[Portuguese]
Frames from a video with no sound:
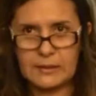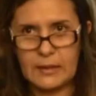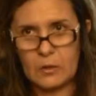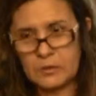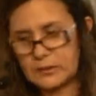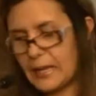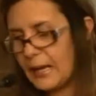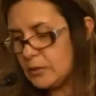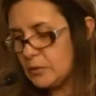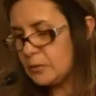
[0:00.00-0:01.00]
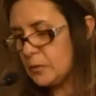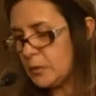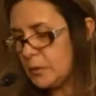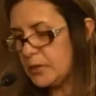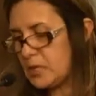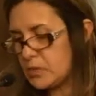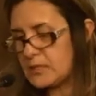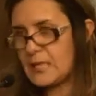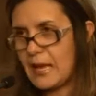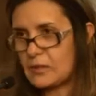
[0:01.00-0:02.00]
Então, o Estado, o Poder
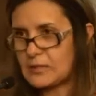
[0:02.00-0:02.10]
Judiciário